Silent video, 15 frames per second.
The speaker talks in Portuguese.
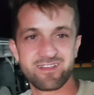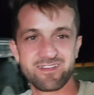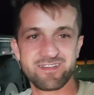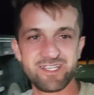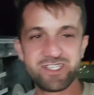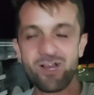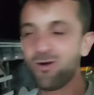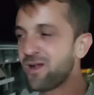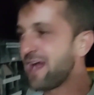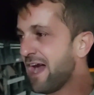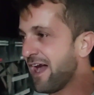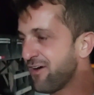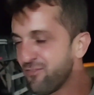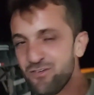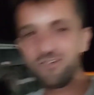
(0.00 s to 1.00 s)
Deixar o
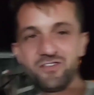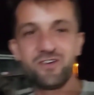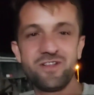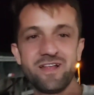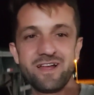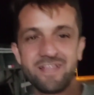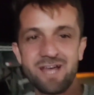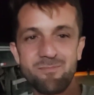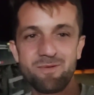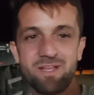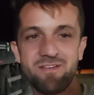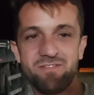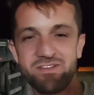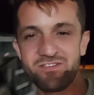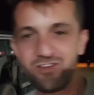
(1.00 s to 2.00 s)
carro funcionando, dá pra
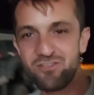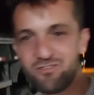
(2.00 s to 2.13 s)
nós fazer o